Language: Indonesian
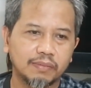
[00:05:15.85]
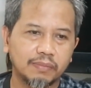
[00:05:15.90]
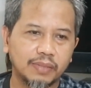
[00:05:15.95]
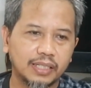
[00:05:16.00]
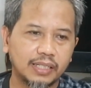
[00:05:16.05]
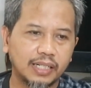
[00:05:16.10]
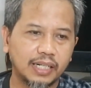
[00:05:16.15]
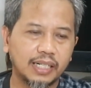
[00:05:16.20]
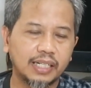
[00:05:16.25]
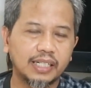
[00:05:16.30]

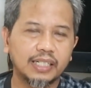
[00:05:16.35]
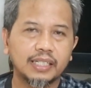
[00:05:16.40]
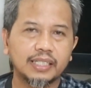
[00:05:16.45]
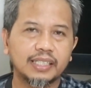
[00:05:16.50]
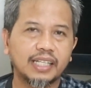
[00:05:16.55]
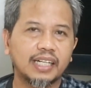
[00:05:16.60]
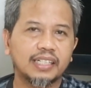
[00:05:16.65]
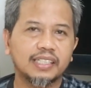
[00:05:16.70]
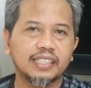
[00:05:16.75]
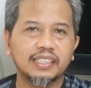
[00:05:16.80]
maka
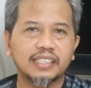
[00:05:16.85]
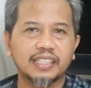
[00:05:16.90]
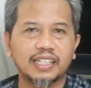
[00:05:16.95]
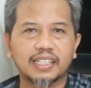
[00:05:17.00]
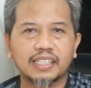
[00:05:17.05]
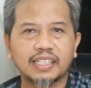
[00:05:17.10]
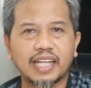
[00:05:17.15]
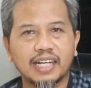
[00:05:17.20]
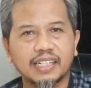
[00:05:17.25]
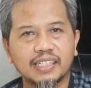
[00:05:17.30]

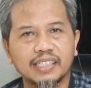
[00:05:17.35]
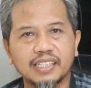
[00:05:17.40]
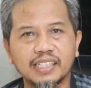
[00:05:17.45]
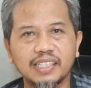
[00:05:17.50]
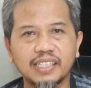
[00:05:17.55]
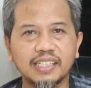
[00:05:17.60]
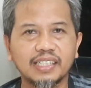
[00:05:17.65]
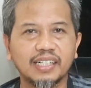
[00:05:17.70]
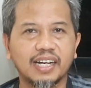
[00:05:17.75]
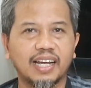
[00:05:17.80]
tadinya tangki
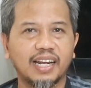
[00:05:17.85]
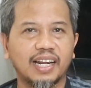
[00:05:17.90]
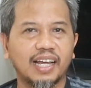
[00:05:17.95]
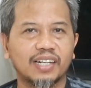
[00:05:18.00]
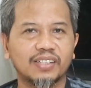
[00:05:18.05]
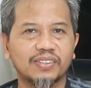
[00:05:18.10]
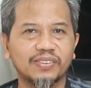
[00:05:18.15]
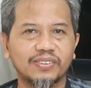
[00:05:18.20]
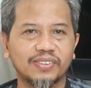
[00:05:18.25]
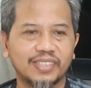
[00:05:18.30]
ini nggak
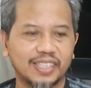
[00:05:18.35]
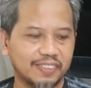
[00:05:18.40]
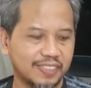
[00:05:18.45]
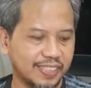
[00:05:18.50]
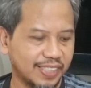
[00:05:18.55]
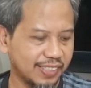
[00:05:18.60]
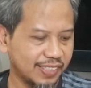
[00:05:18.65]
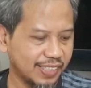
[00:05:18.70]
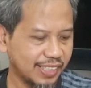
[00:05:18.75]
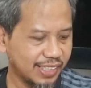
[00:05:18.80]
laku
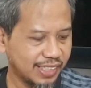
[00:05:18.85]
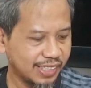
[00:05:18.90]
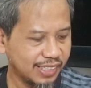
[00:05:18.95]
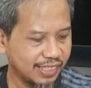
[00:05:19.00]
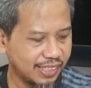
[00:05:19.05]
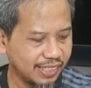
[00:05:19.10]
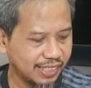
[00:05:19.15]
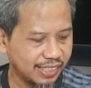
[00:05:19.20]
kawan-kawan ya.